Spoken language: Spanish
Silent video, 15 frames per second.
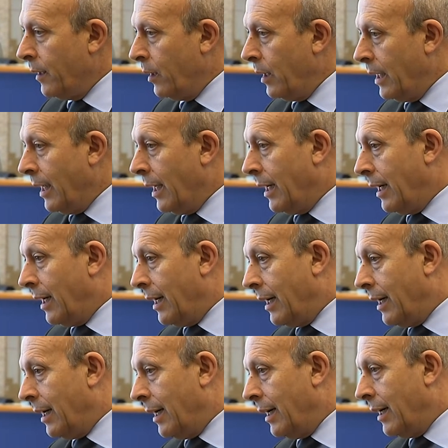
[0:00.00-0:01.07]

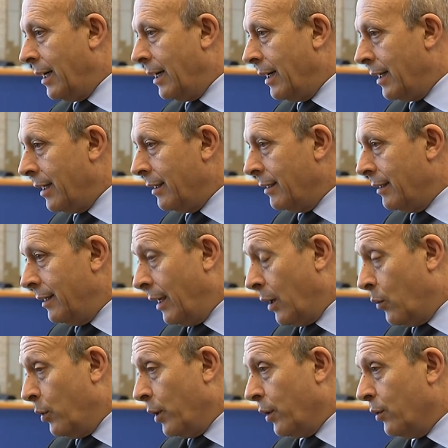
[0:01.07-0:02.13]
la el
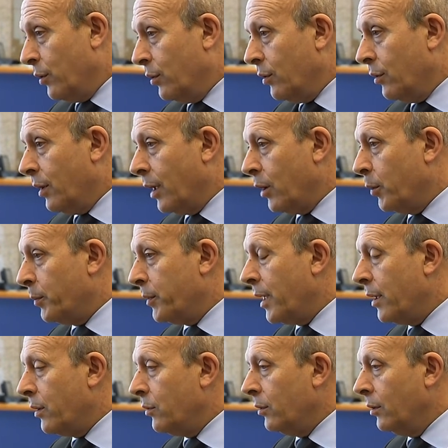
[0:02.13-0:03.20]
acuerdo
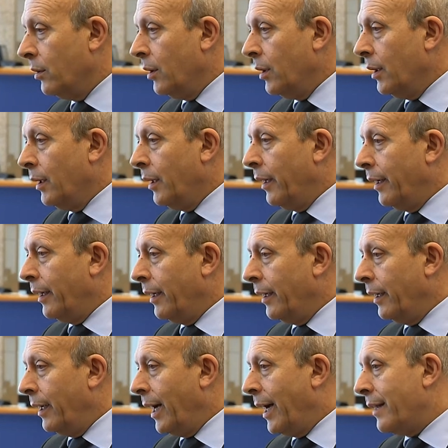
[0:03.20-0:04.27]
adoptado
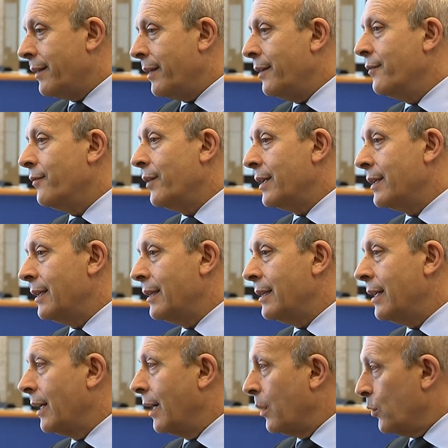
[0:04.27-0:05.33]
eh, hace énfasis
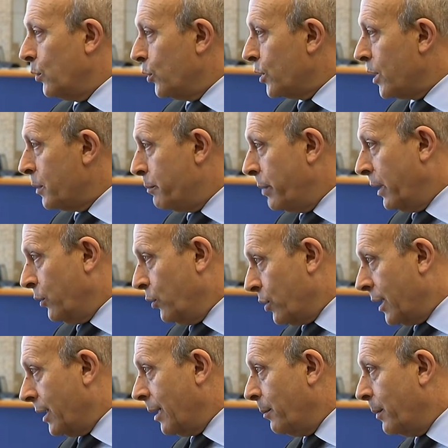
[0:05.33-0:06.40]
en algunos aspectos
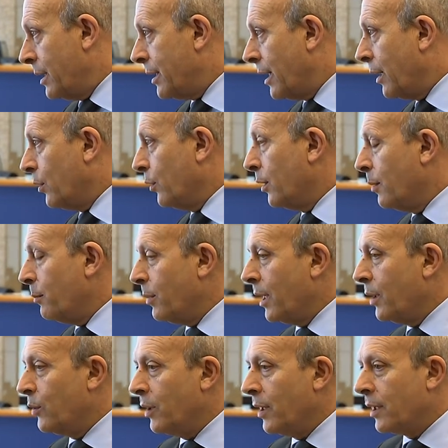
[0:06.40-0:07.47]
que también se han
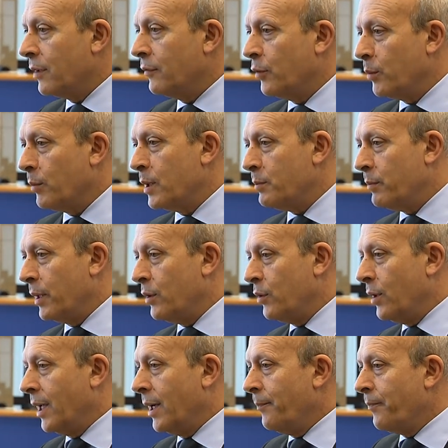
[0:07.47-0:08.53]
contemplado en la reforma
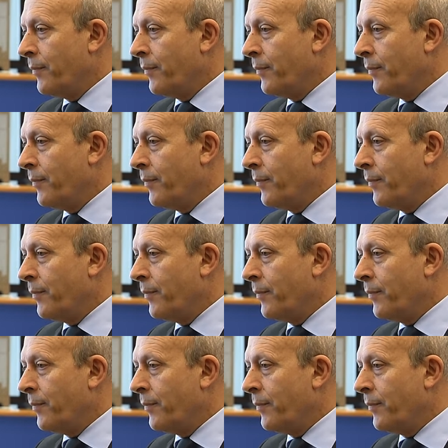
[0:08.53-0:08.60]
española,